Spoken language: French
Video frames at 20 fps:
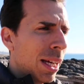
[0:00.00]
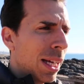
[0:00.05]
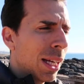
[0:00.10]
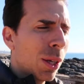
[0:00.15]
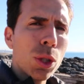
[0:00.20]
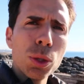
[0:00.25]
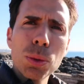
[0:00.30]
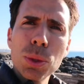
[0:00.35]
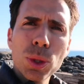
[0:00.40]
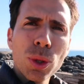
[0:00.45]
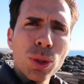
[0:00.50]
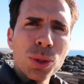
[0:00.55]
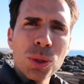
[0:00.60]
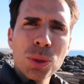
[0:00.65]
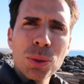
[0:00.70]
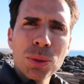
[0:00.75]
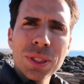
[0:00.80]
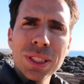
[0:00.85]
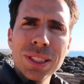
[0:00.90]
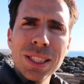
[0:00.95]
Et du coup, je me suis
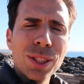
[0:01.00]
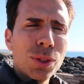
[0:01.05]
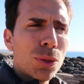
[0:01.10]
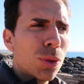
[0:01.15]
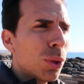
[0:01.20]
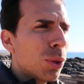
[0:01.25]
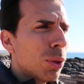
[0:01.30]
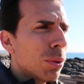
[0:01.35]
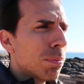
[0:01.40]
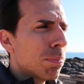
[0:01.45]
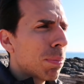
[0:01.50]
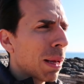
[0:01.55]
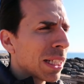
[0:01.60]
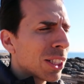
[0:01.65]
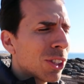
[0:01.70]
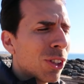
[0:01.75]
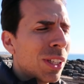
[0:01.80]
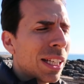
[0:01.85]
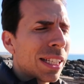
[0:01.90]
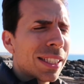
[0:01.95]
rendu compte que c'était deux
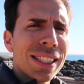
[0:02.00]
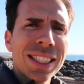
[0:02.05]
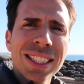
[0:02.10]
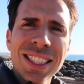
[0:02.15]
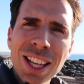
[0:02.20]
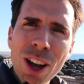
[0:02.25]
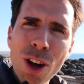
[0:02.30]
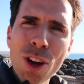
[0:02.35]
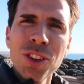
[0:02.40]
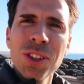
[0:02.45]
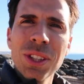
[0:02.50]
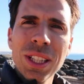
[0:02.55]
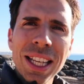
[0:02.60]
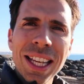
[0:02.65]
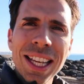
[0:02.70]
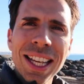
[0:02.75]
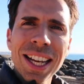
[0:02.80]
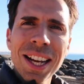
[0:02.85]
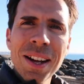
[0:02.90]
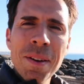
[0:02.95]
personnes
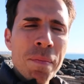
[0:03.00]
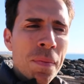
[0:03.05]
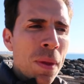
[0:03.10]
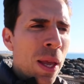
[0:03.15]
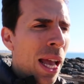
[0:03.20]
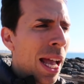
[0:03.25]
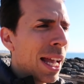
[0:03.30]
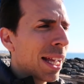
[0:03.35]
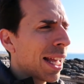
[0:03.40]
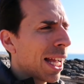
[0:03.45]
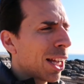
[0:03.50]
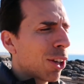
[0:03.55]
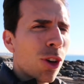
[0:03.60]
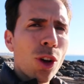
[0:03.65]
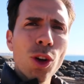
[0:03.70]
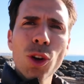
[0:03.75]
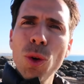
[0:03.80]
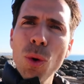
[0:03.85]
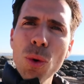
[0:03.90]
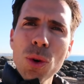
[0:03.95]
extraordinaires, avec un
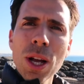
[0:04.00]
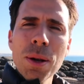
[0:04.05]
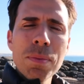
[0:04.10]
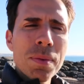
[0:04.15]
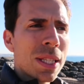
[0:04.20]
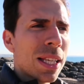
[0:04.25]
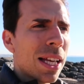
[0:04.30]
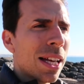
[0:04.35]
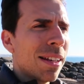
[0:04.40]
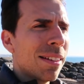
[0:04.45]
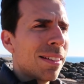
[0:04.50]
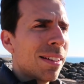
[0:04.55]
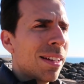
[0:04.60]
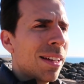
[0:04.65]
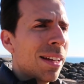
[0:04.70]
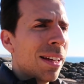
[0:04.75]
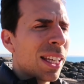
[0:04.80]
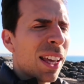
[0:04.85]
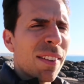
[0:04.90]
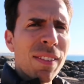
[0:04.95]
cœur gros comme ça,
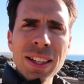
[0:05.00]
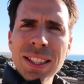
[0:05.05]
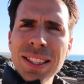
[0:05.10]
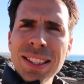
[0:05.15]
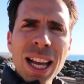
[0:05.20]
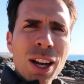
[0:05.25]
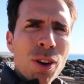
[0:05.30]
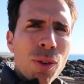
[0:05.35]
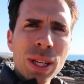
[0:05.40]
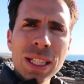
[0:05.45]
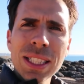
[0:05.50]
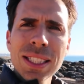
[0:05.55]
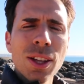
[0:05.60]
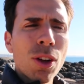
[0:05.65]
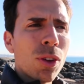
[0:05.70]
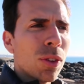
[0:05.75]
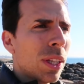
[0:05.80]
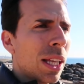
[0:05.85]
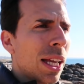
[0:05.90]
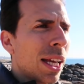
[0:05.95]
qui avaient un talent
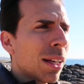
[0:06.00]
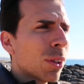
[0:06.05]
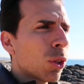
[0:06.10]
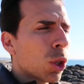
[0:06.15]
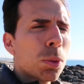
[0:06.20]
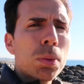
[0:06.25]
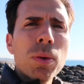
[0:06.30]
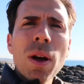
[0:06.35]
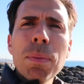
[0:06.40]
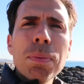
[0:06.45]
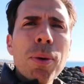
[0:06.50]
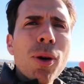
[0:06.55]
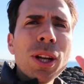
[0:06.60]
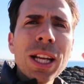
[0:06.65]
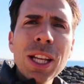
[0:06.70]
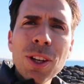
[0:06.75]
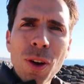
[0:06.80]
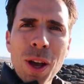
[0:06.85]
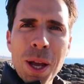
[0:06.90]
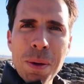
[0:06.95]
extraordinaire, dont je pouvais
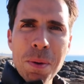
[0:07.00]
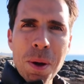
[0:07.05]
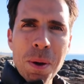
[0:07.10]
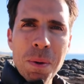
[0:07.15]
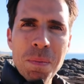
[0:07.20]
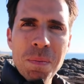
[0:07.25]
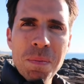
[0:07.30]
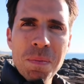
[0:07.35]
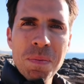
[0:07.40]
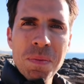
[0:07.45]
apprendre énormément.